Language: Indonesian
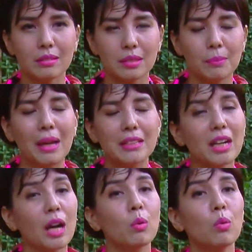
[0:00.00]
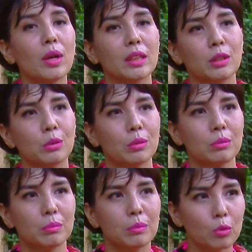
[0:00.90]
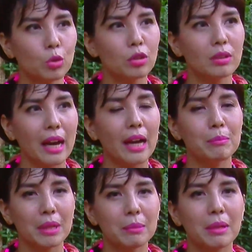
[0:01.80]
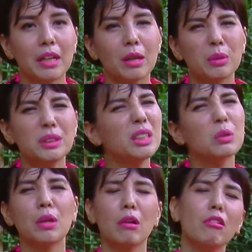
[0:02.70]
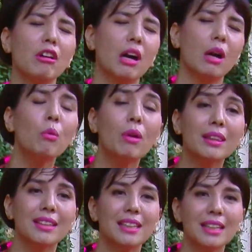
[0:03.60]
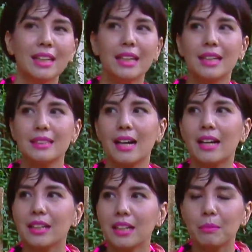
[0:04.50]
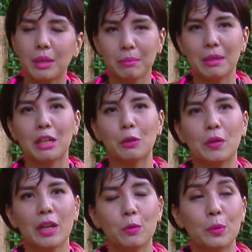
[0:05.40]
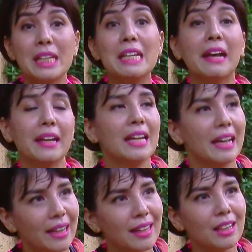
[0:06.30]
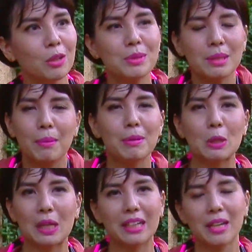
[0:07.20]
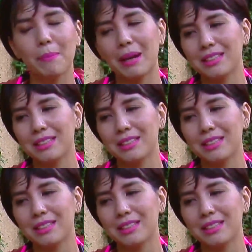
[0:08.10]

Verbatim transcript: sebelahnya nggak kuat gitu untuk nahan berat badan aku aja dengkul aku udah nggak kuat jadi sekarang dengan berat badan aku yang udah ideal aku bisa bebas olahraga apa